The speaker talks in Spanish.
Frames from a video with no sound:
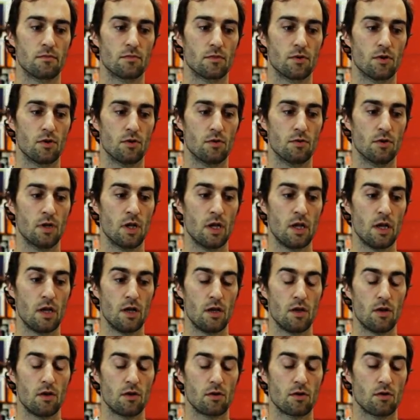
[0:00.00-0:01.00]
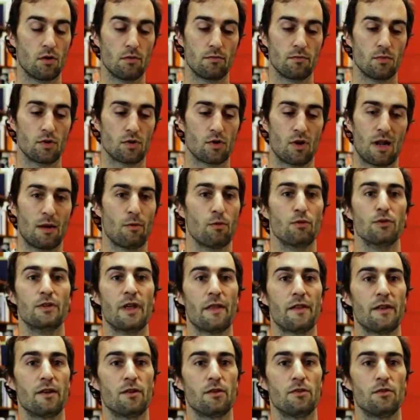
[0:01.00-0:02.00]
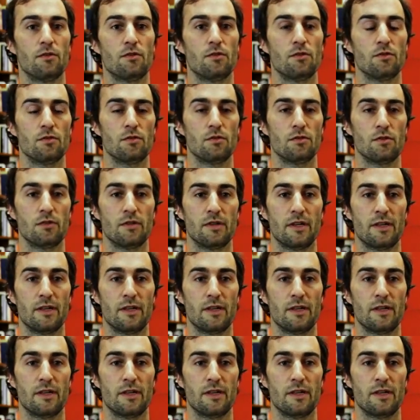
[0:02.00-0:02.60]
mm, con, la voluntad de no,